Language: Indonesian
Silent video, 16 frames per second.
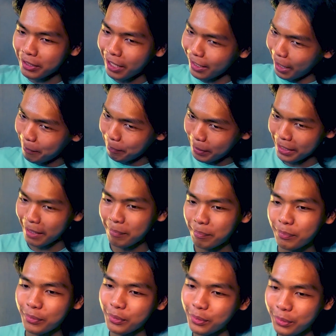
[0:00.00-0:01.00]
bisa dapat
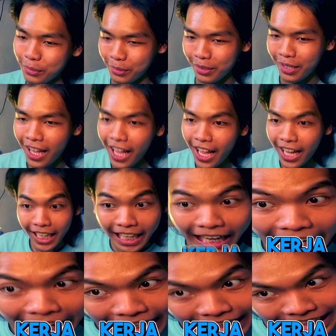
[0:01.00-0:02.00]
enam puluh.
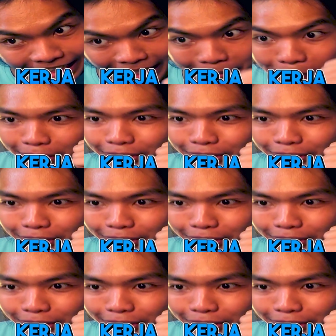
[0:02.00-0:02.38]
Kerja